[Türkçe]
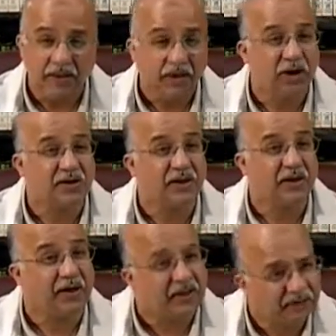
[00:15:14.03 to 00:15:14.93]

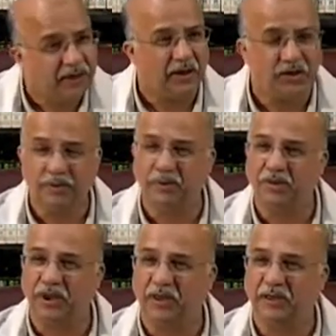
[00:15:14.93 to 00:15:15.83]
insanı etkileyici bir
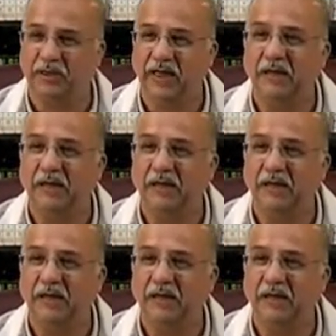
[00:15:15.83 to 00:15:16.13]
şekilde